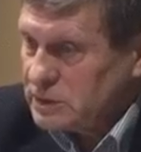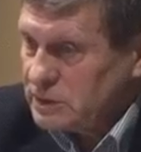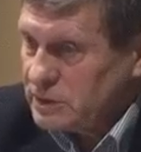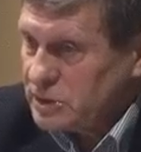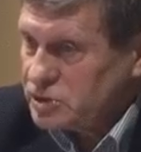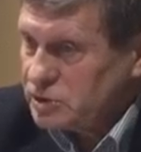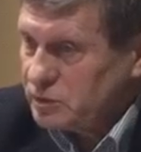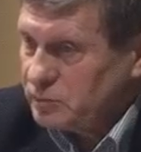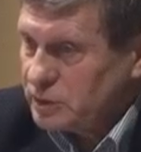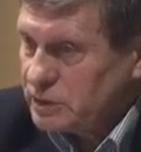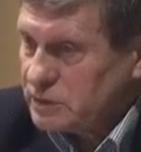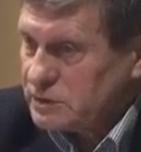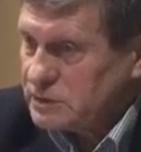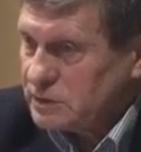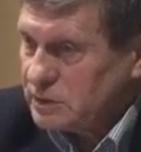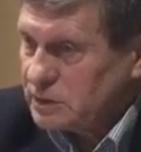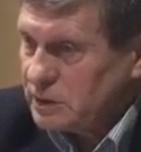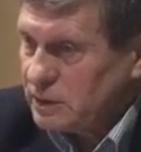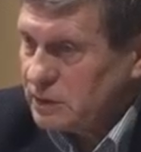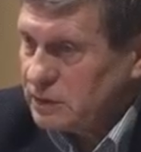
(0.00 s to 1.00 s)
niezależny bank
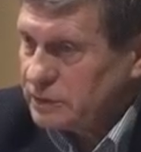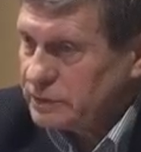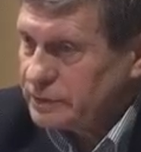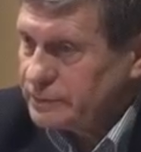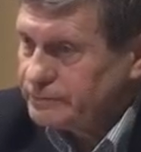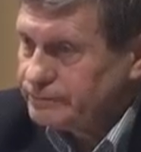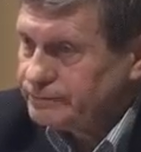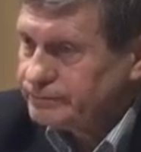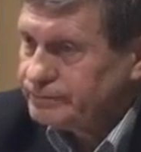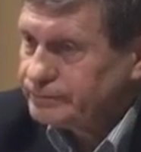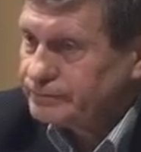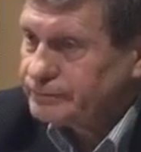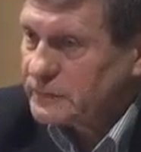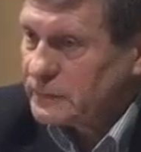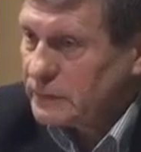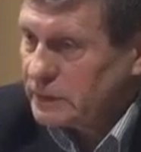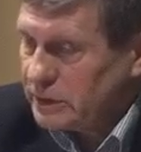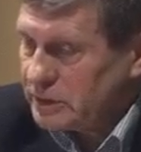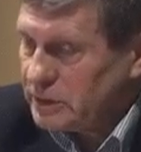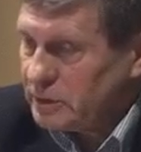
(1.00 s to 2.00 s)
centralny,
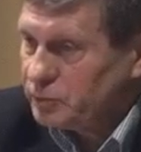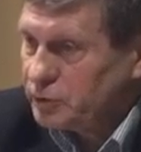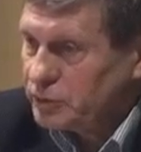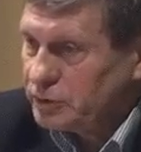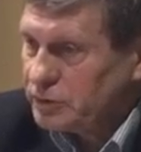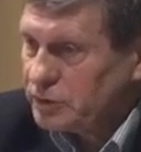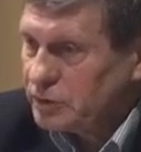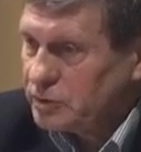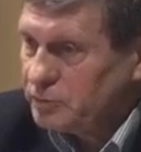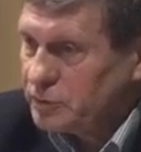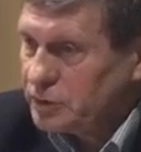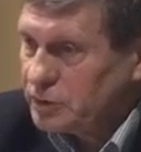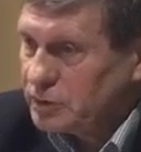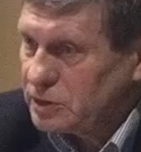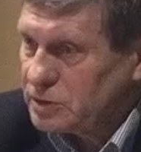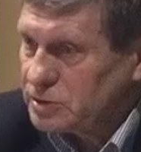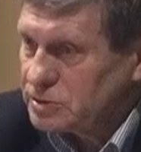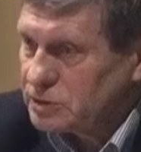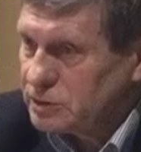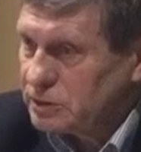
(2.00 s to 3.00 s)
Rada Polityki
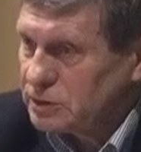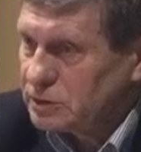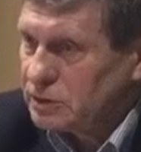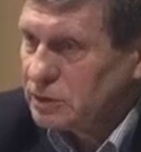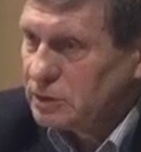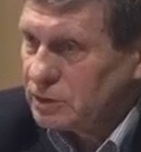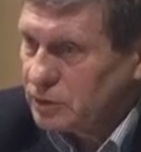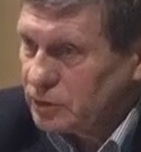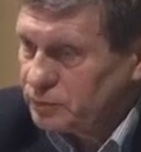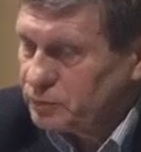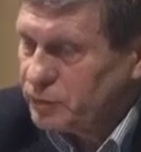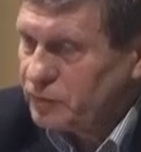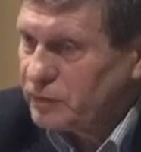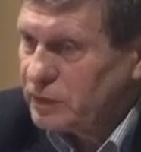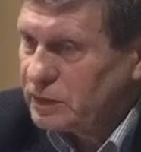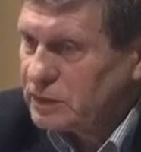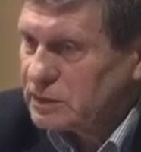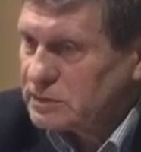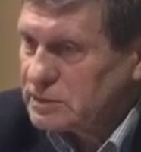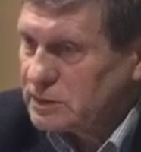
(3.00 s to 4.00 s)
Pieniężnej
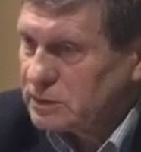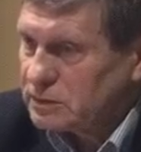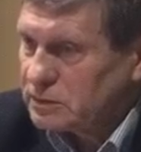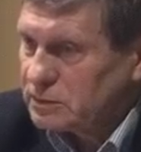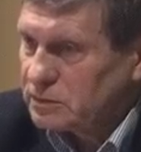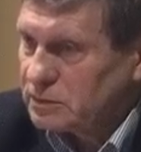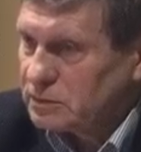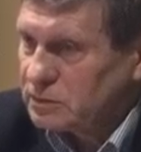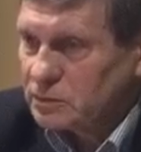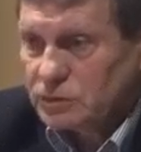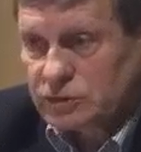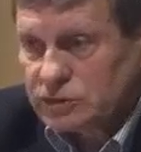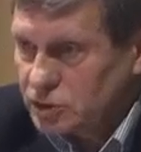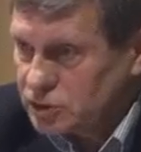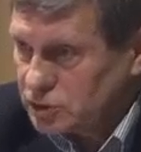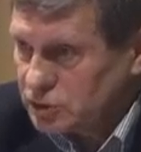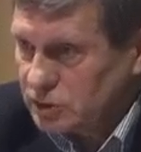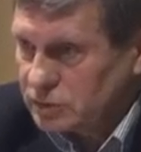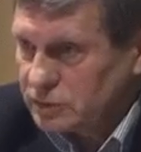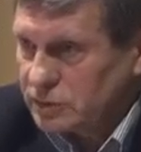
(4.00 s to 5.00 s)
odpowiada za to, to
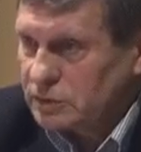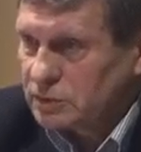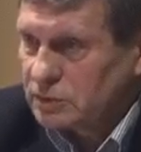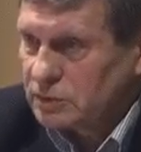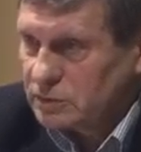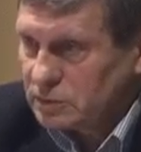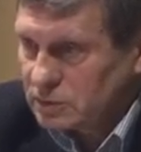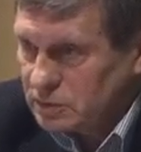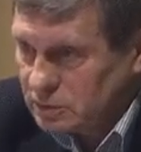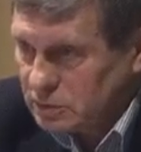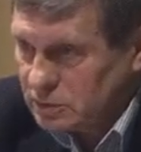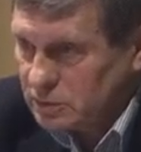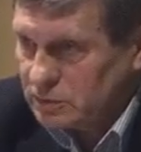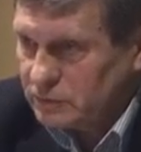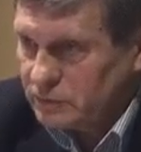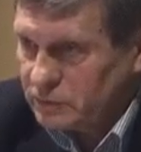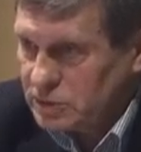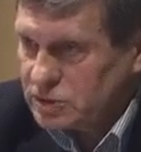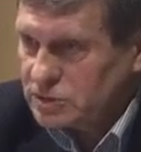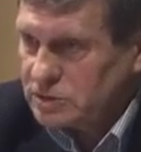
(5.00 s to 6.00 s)
nie rząd.
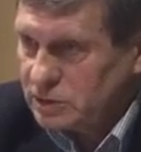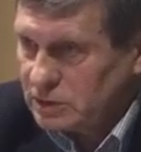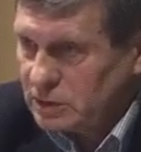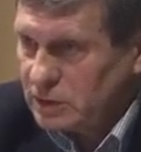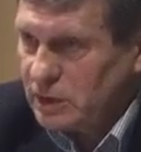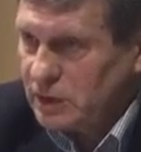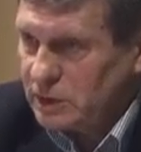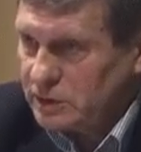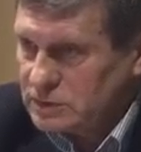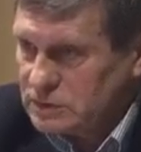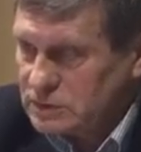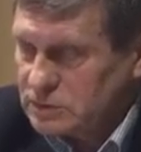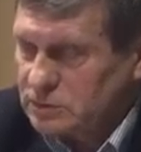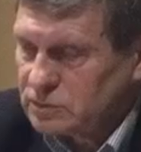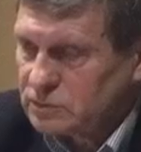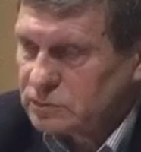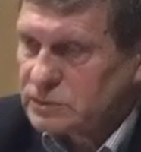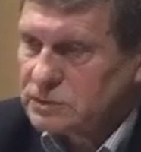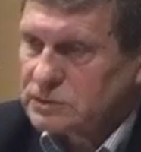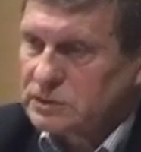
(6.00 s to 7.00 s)
To właśnie ta
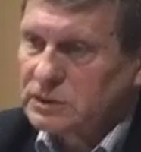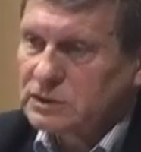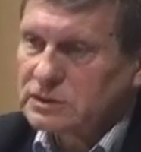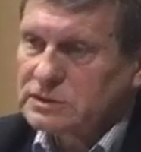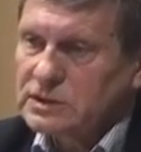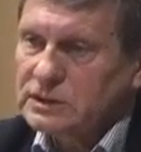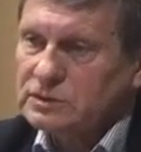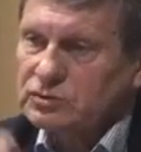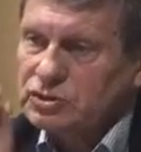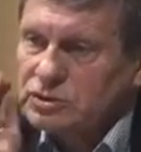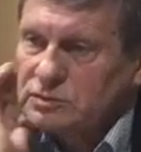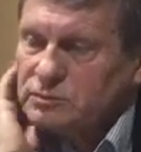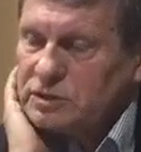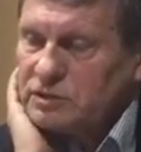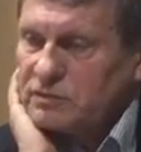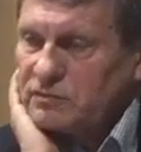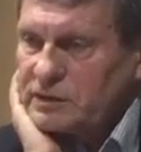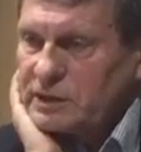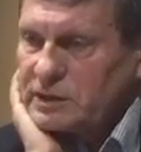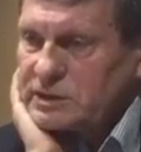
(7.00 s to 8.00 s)
instytucja za to,
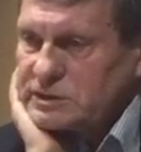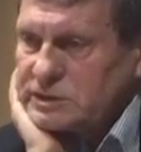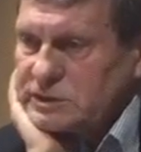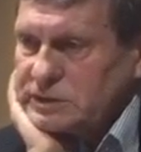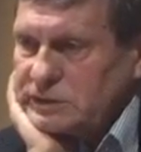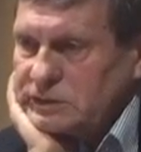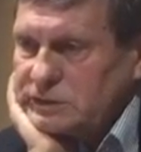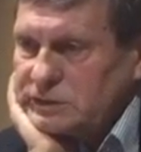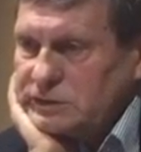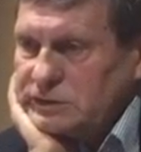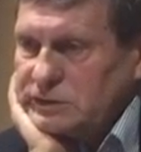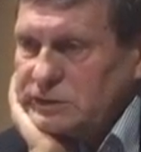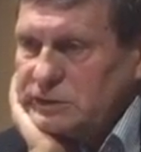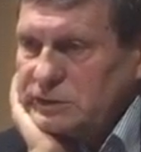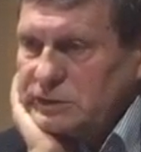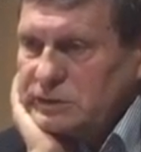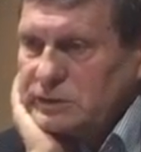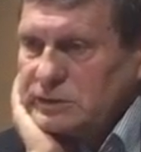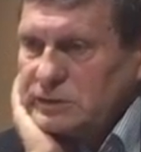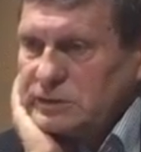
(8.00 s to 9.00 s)
żeby inflacja
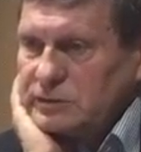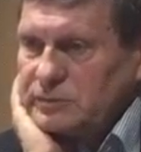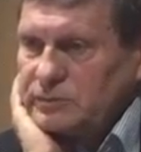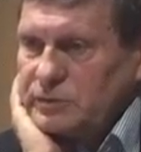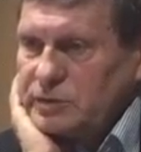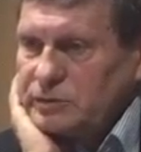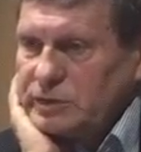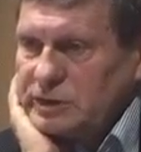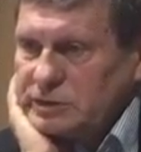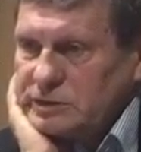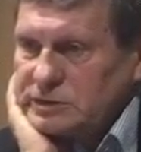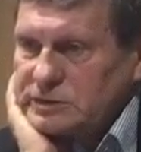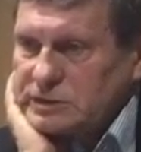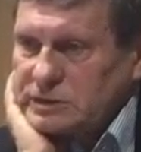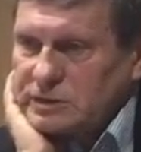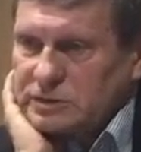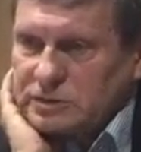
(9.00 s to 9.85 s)
była